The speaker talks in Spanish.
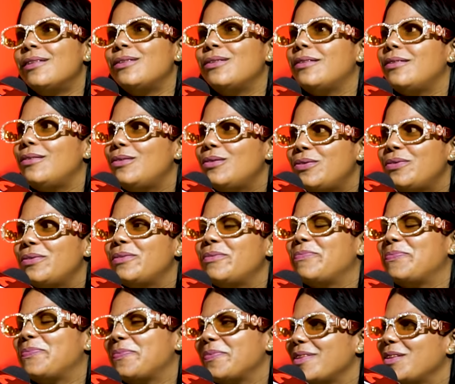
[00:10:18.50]
Uf,
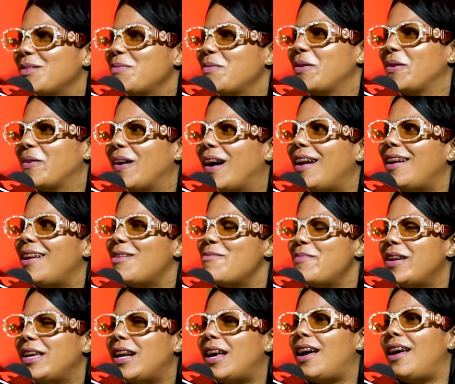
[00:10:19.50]
¿cómo cuál?
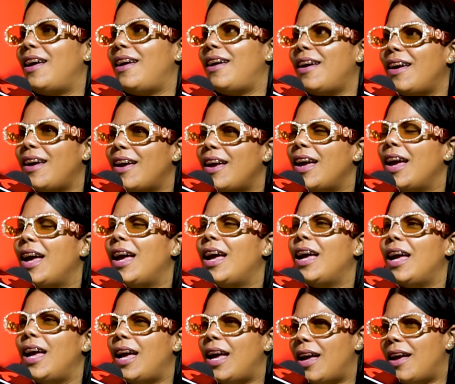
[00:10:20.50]
Mira, eh,
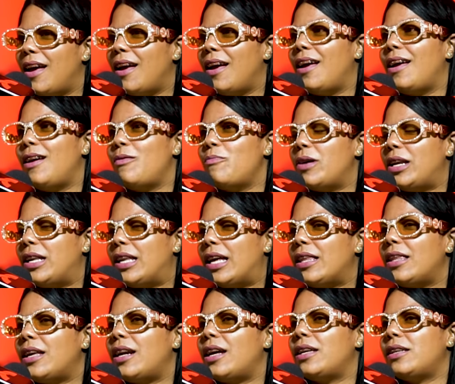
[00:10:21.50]
en
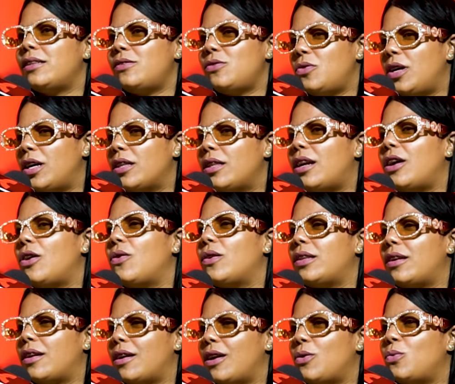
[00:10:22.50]
verdad hice un atraco,
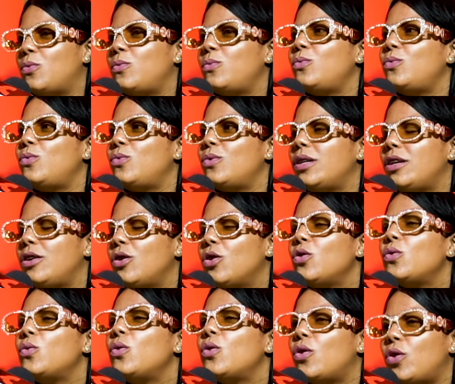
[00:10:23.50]
atraqué un hijo de
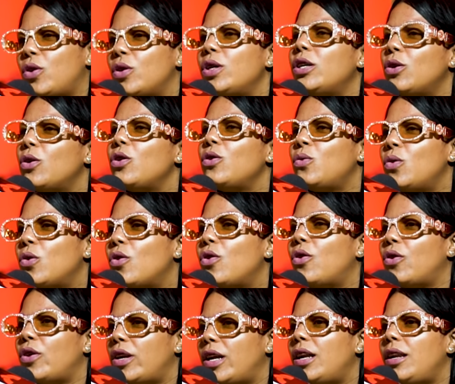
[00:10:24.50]
un, hijo de un
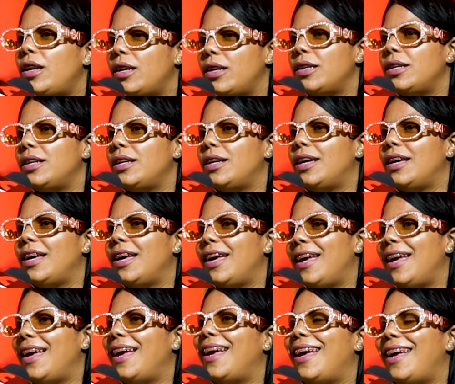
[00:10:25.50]
coronel
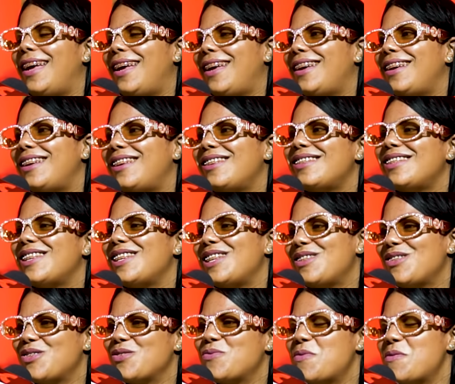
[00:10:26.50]
y se
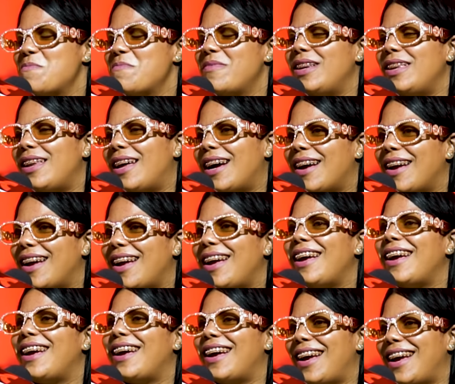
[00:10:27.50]
tuvo en verdad
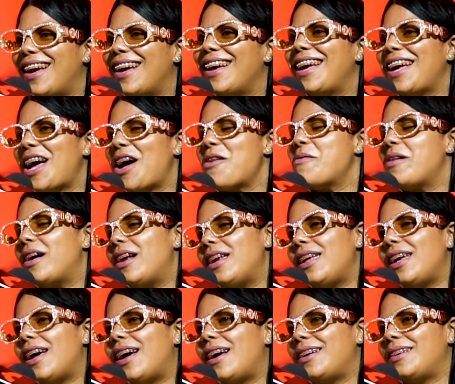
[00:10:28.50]
que, que
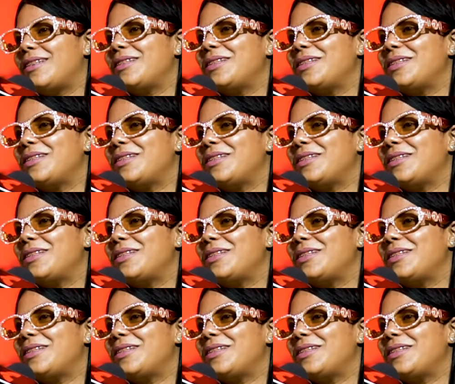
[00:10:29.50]
avalía.